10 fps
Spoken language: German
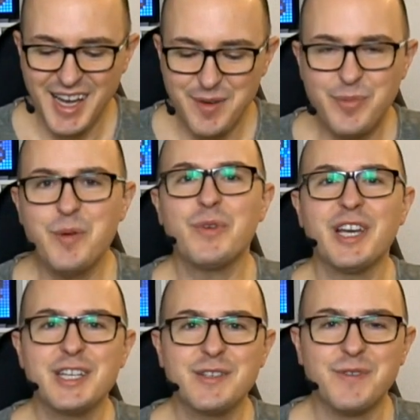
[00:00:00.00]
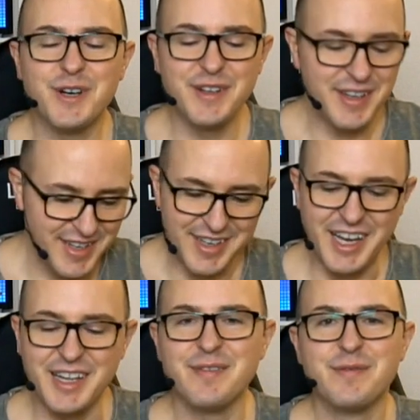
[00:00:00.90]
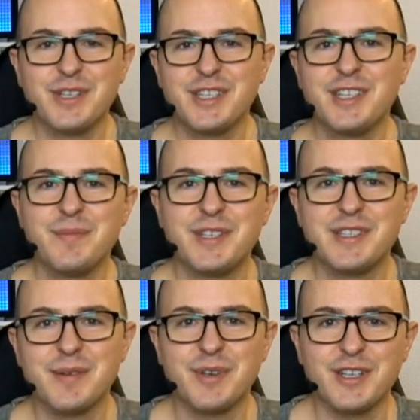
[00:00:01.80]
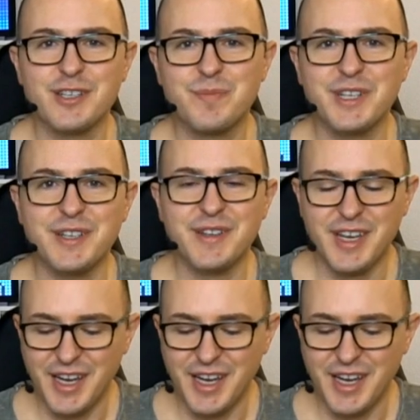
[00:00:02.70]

Population One, nein, würde ich nicht mit dieser Brille spielen.